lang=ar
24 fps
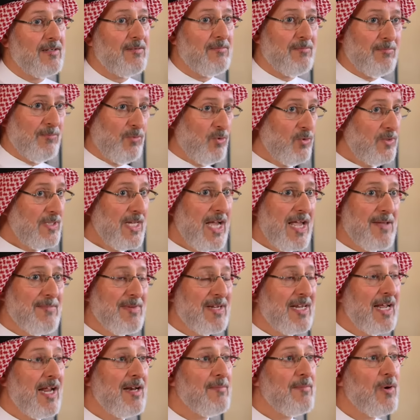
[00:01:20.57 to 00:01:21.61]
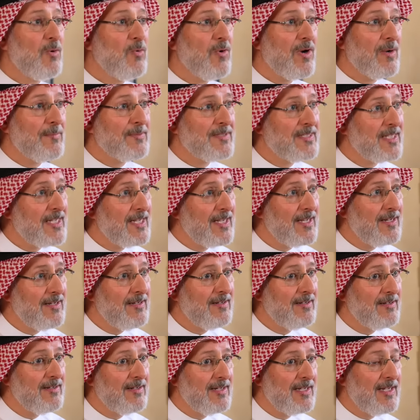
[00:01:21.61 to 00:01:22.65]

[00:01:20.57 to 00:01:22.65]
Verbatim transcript: مو دائما هالبوابتين